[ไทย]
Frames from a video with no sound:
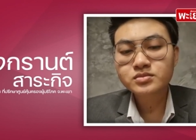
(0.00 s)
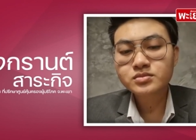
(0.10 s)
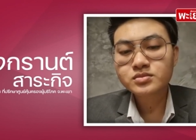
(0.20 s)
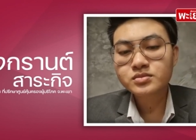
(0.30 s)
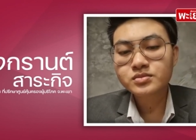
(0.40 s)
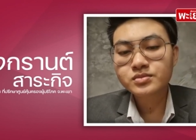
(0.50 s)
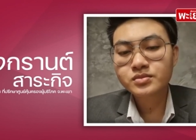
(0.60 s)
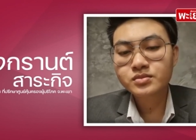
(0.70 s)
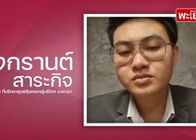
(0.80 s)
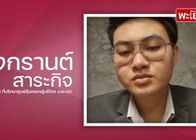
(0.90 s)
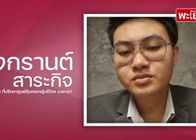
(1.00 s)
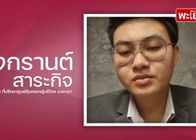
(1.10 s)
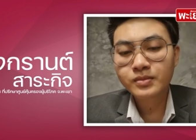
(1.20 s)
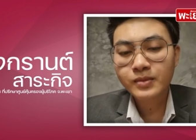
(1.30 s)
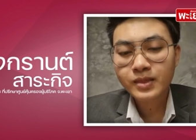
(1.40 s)
ที่ไหนครับอย่างไรครับ
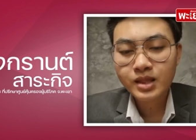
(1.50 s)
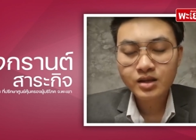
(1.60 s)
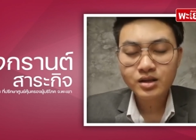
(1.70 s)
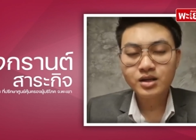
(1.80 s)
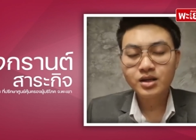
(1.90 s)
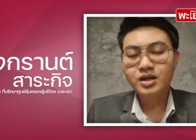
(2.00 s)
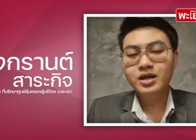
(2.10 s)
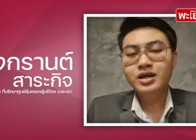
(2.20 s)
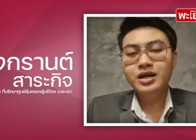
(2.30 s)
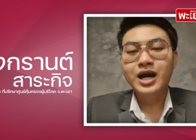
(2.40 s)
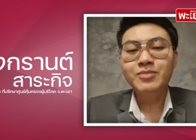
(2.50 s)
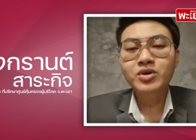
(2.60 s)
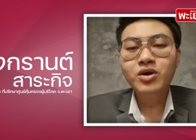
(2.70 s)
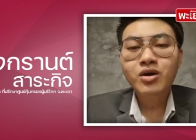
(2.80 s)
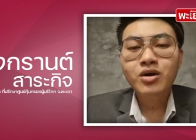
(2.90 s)
ครับ
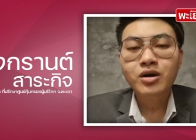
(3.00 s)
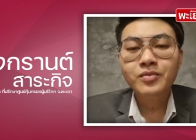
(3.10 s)
ก็